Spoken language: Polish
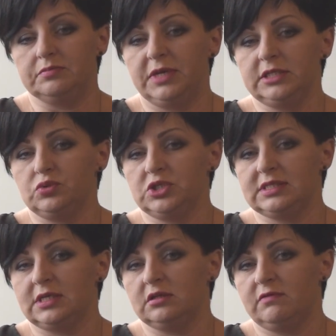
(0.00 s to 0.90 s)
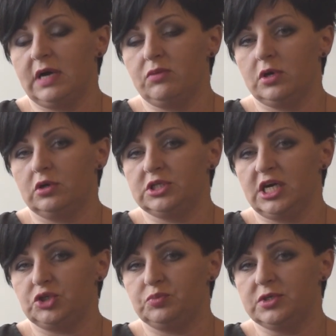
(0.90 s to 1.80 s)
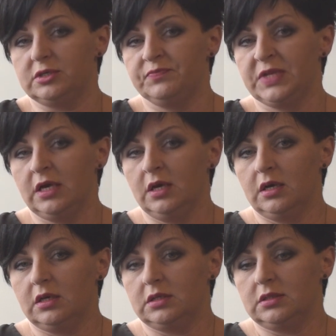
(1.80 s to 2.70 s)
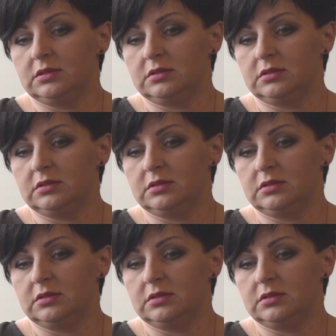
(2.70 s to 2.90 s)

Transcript: będą się znajdowały chociażby y,